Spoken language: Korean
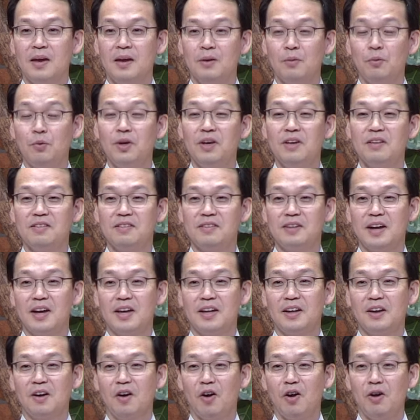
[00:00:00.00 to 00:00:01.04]
우리
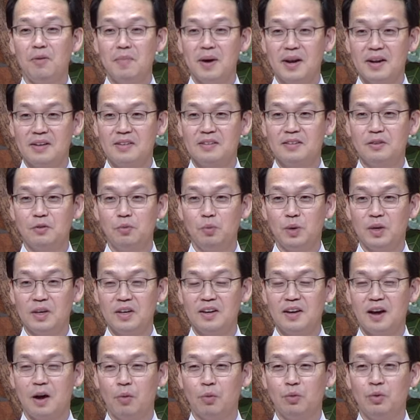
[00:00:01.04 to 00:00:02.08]
이스라엘이 얼마나 큰 위기
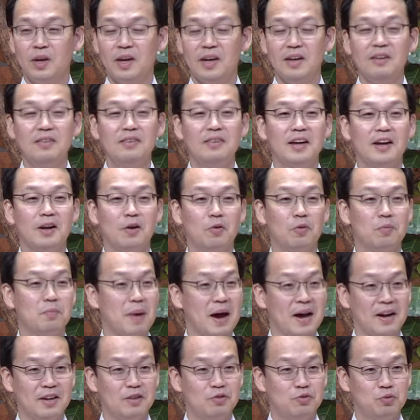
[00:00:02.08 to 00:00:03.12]
가운데 있다라고
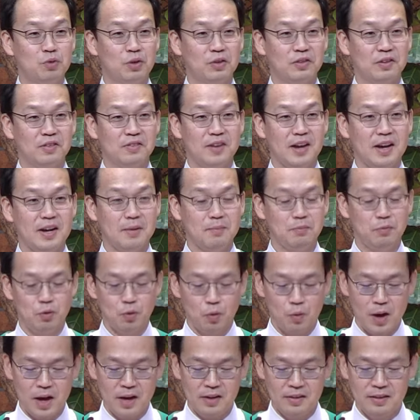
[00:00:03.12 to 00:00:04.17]
말해 주었던 사람
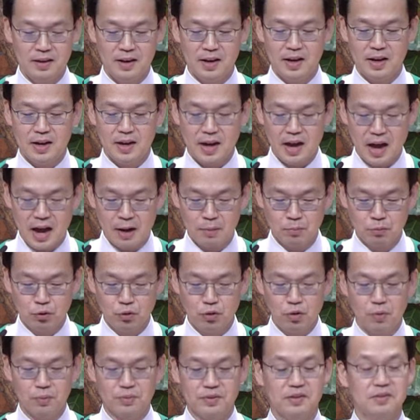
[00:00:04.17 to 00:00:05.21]
또한
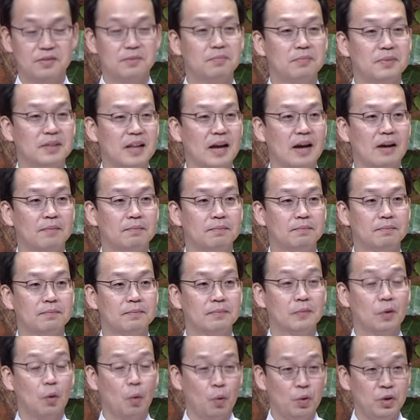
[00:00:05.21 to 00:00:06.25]
아무도 없었습니다.
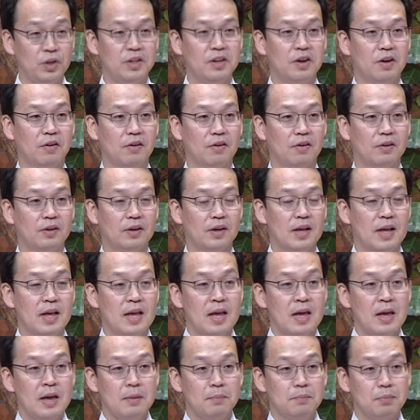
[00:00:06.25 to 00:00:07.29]
오히려
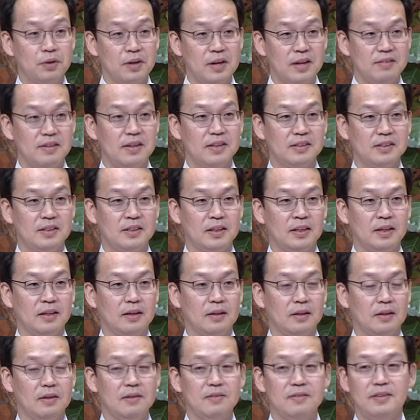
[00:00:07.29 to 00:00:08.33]

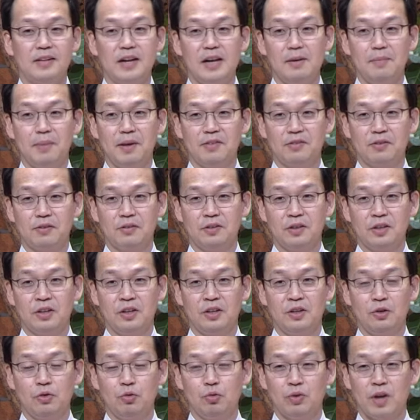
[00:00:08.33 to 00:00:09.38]
블레셋이 이스라엘
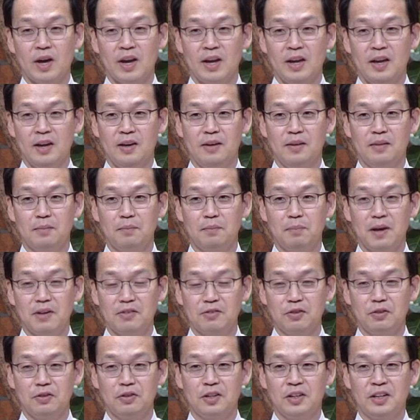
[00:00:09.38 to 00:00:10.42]
백성들을 유다의
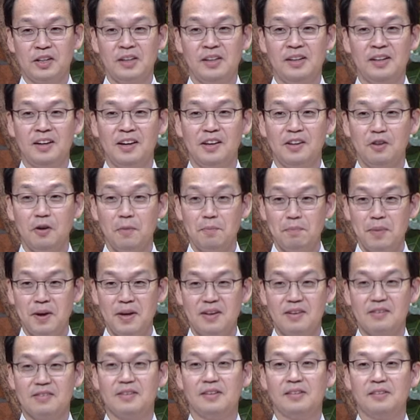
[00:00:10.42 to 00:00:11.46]
백성들을
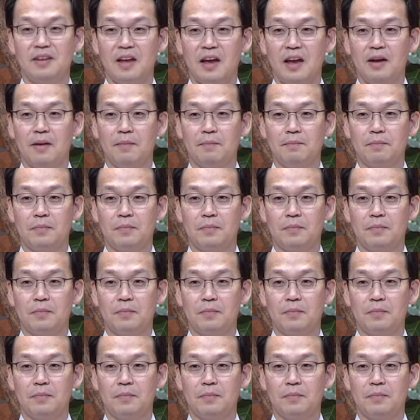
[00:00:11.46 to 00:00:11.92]
협박했을 때